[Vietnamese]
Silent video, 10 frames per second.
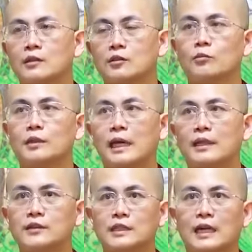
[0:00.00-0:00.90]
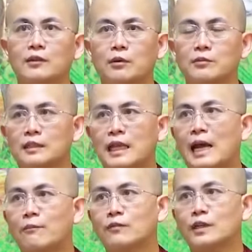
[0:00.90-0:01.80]
ví dụ mình ăn chay mà mình
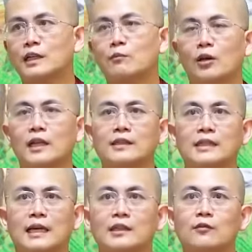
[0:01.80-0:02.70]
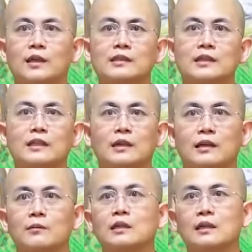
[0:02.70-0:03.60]
tham với cái món ăn chay nó vẫn sinh ra
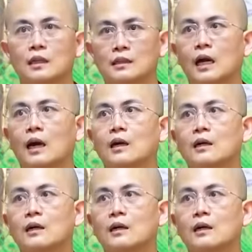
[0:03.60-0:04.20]
cái bất thiện nhá